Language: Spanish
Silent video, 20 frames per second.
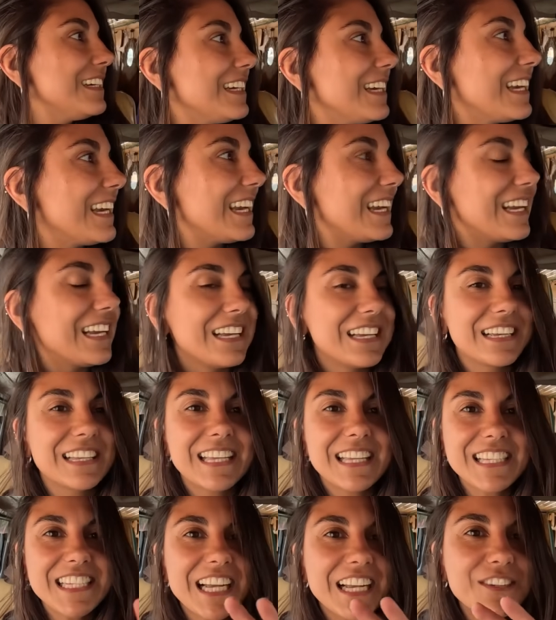eh,
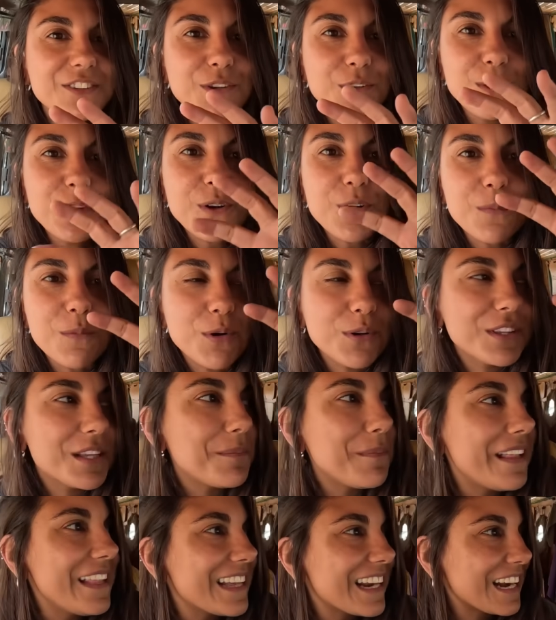que sea todo como
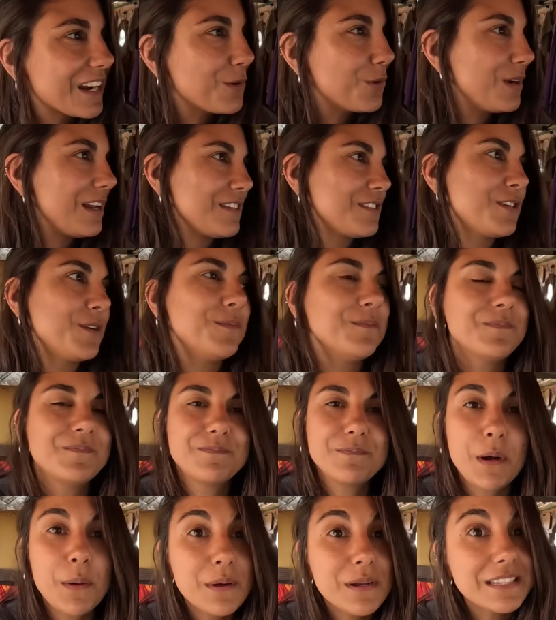tema de regulación.
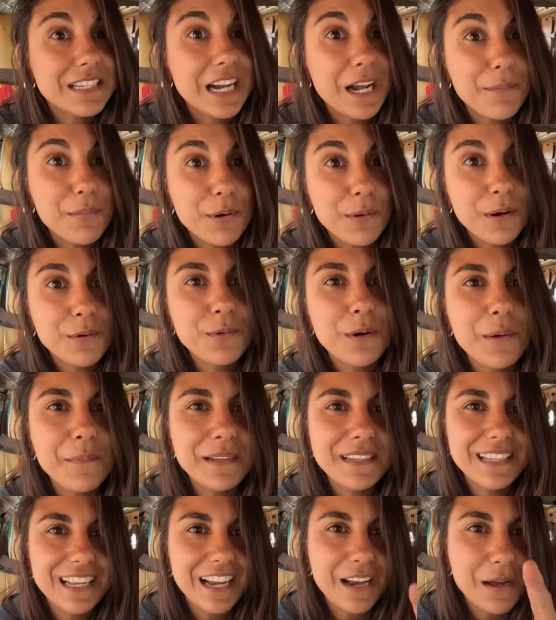Vamos a hacer la prueba
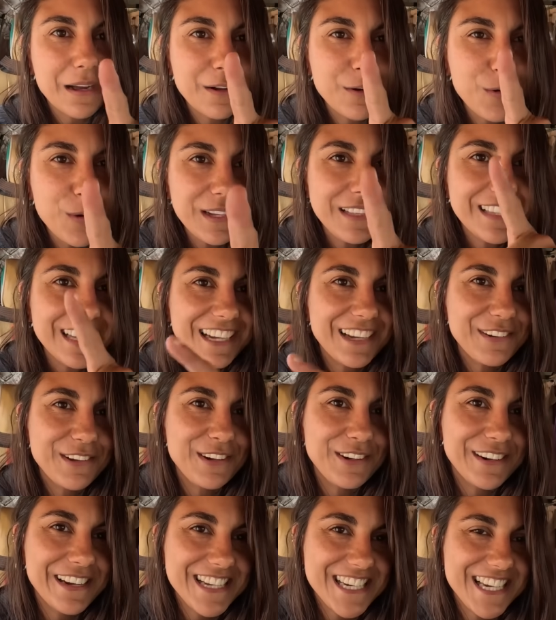nuevamente a la cuesta que
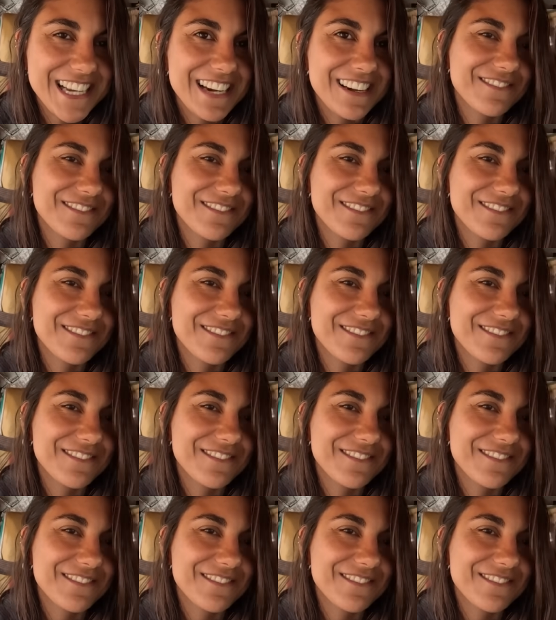vieron ayer.